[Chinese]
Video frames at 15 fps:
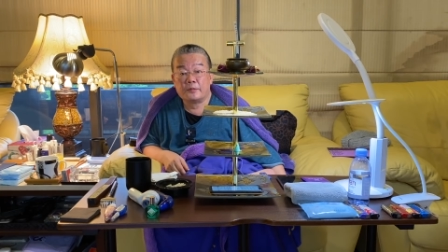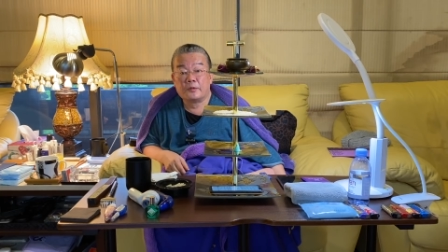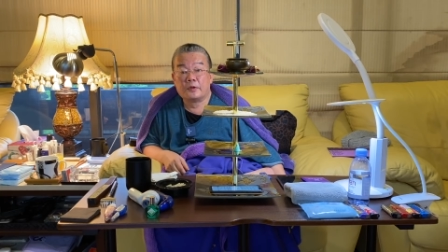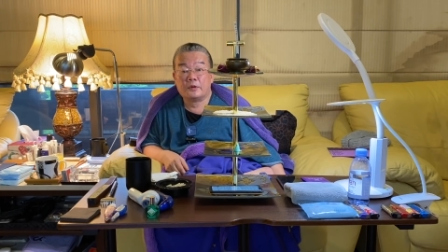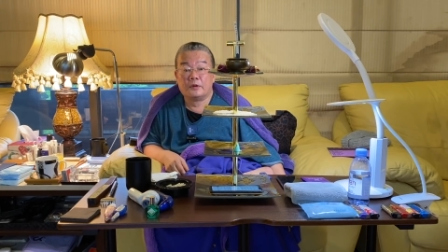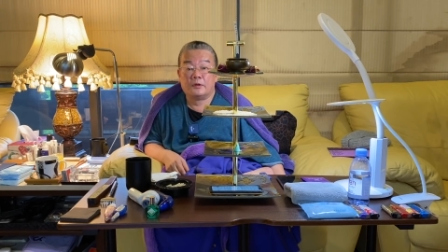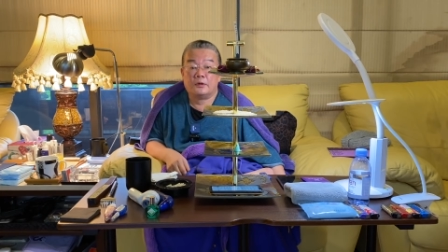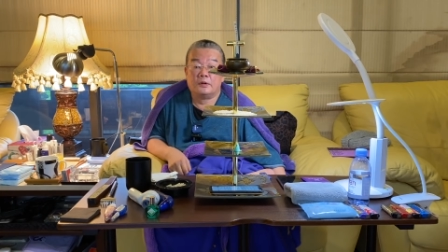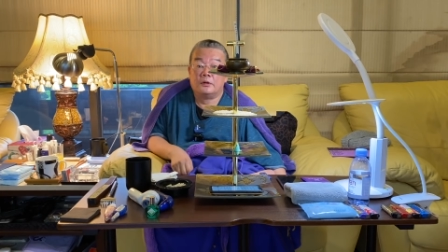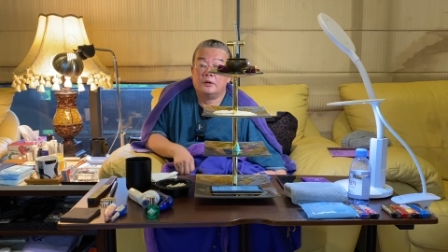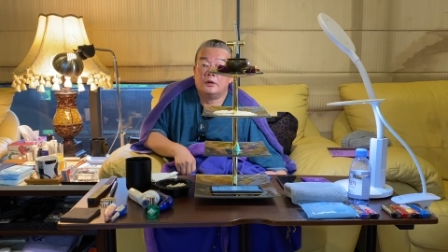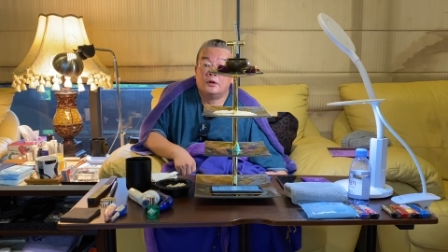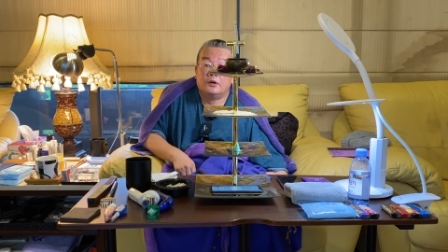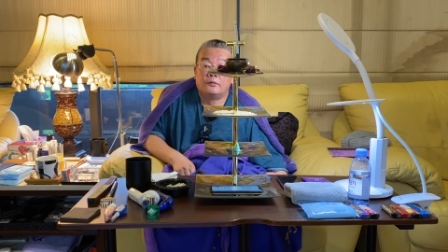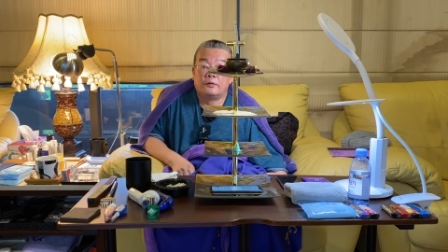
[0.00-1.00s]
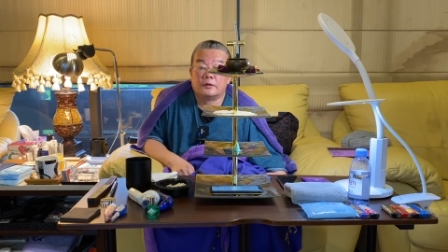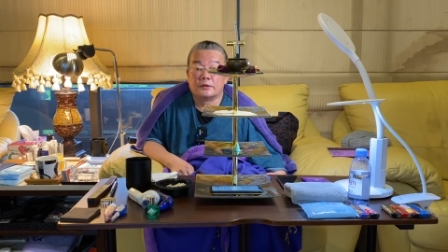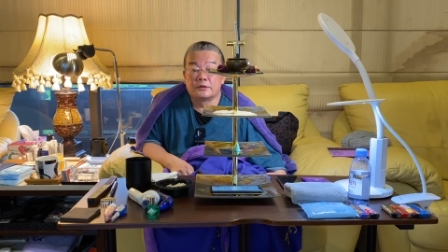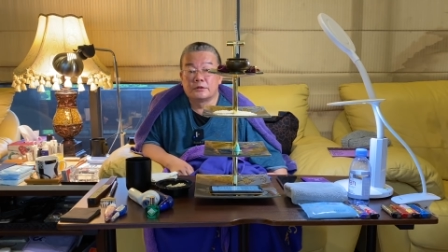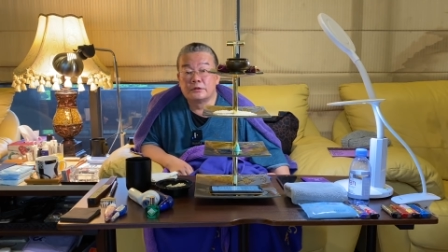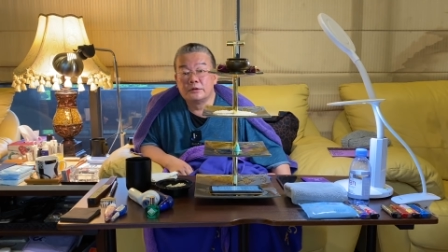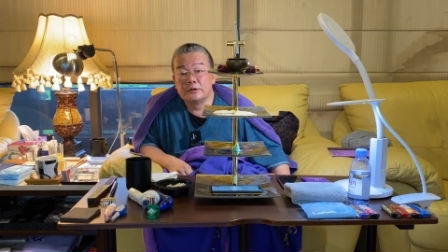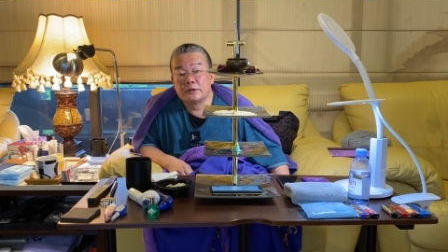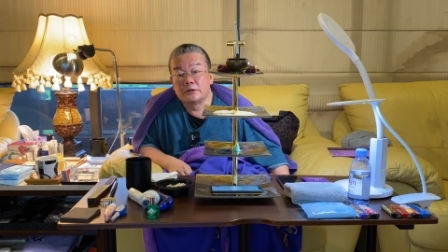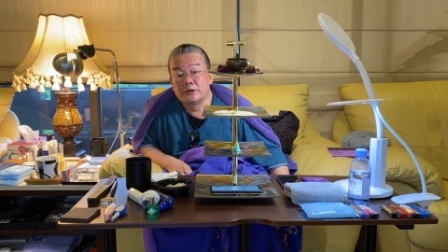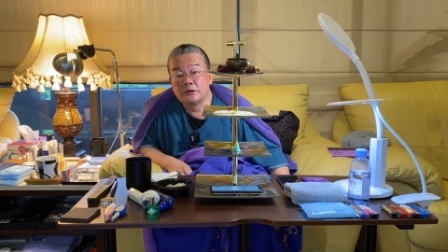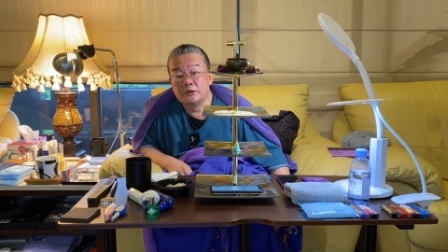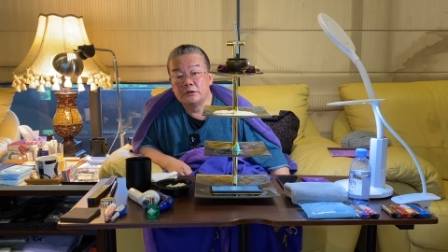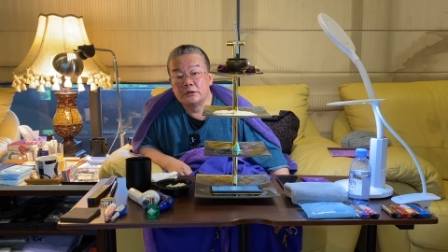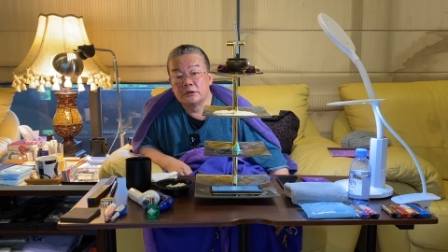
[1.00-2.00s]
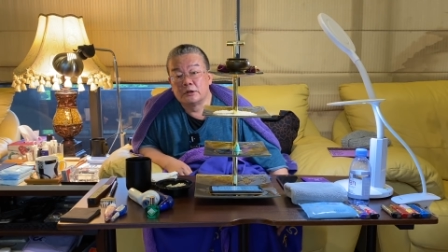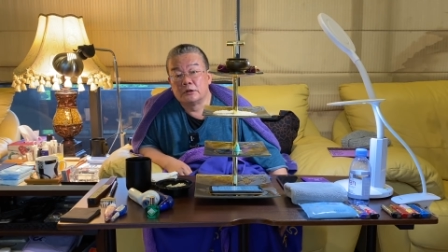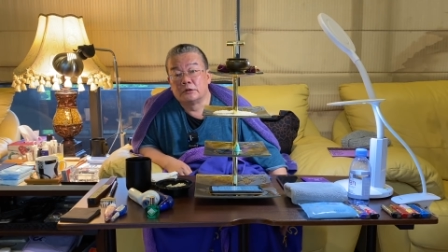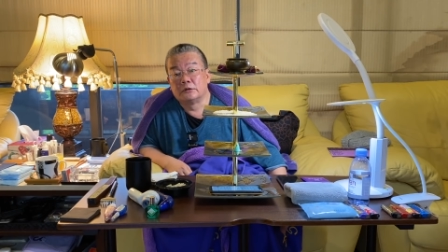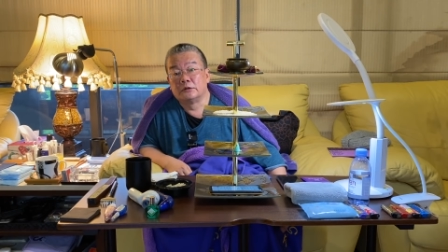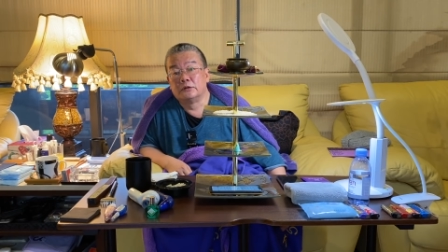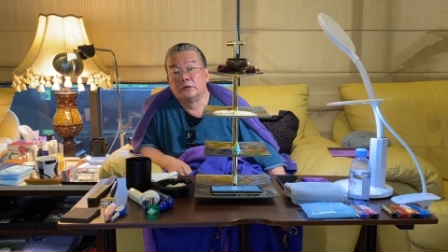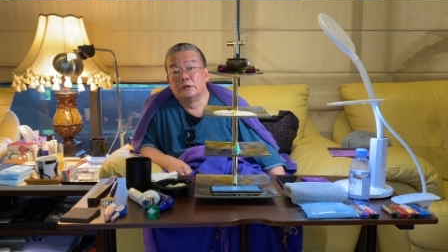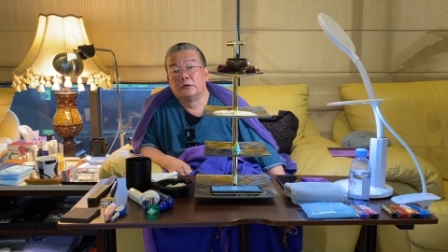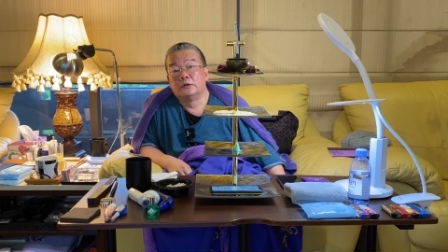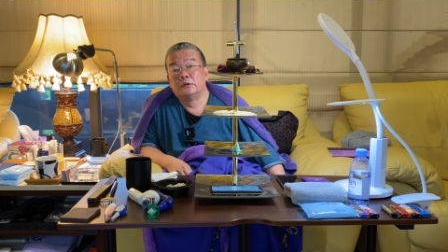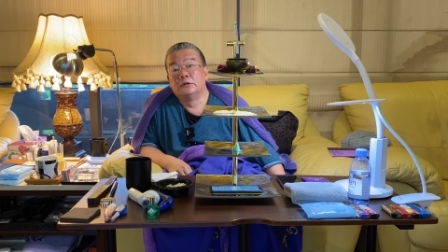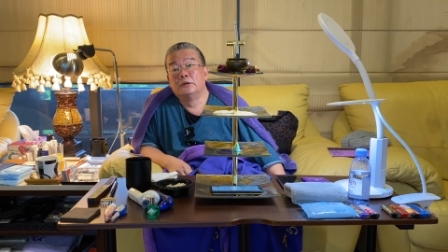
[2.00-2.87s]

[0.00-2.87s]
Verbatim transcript: 哦，佛的四个字呢，哦，